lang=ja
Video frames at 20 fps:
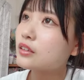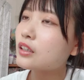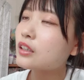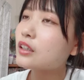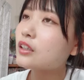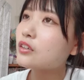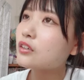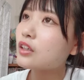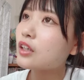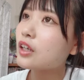
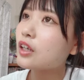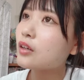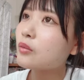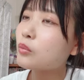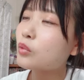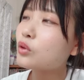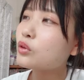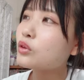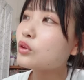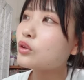なんだろうな
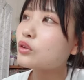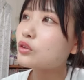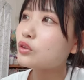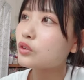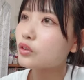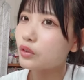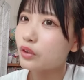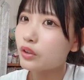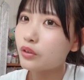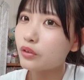物
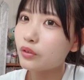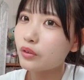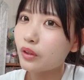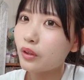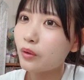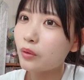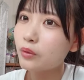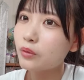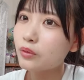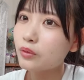音で起きると
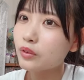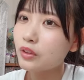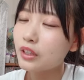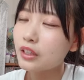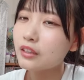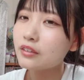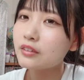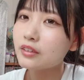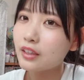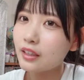か本当
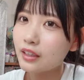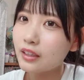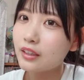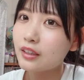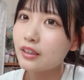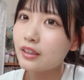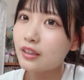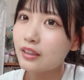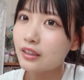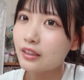になくて
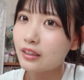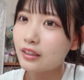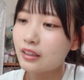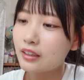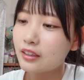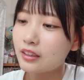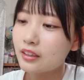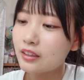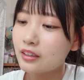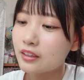
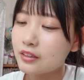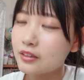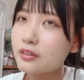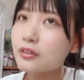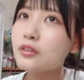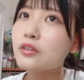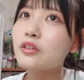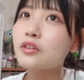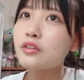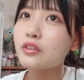
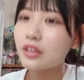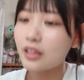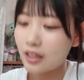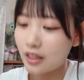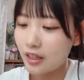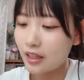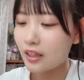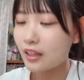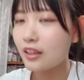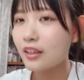すごいよ
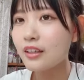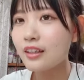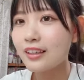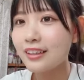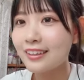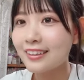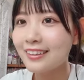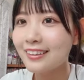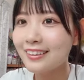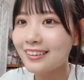ね
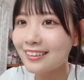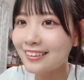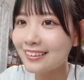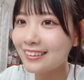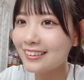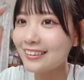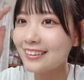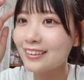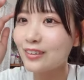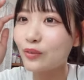
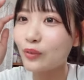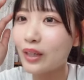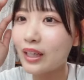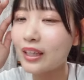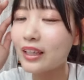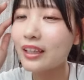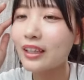我